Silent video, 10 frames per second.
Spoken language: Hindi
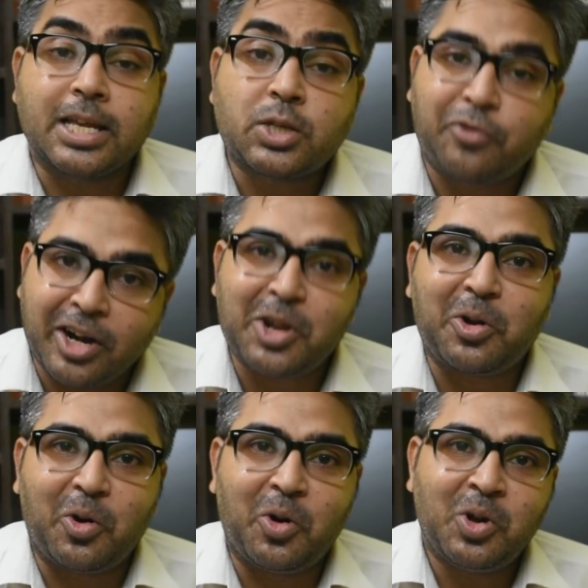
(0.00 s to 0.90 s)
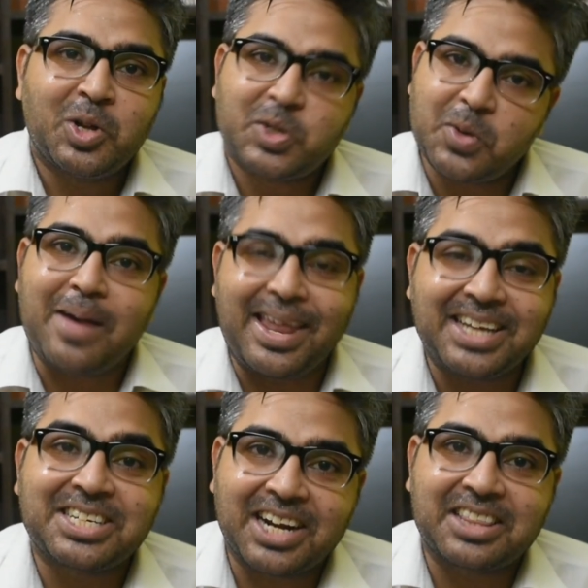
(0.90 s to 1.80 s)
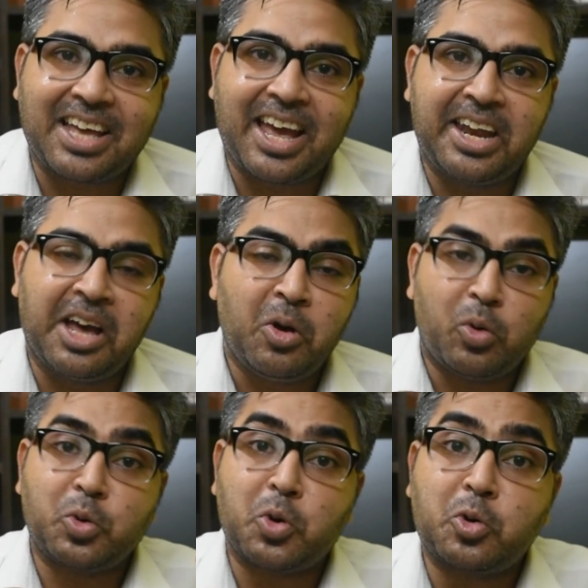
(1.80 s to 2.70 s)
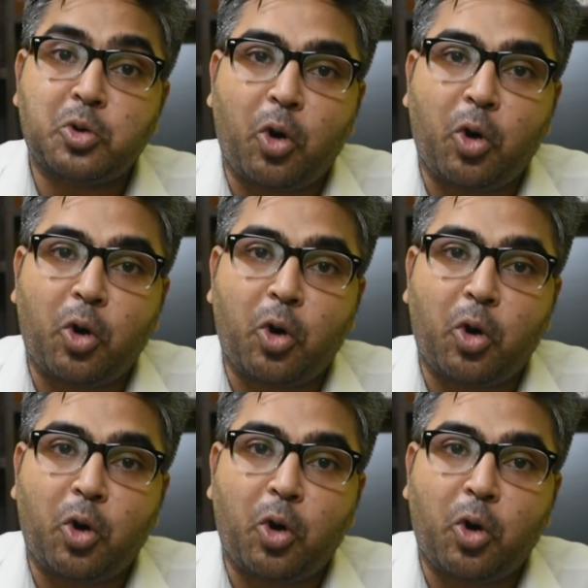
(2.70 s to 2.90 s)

इस फंड को जो मैनेज करते हैं ना उनको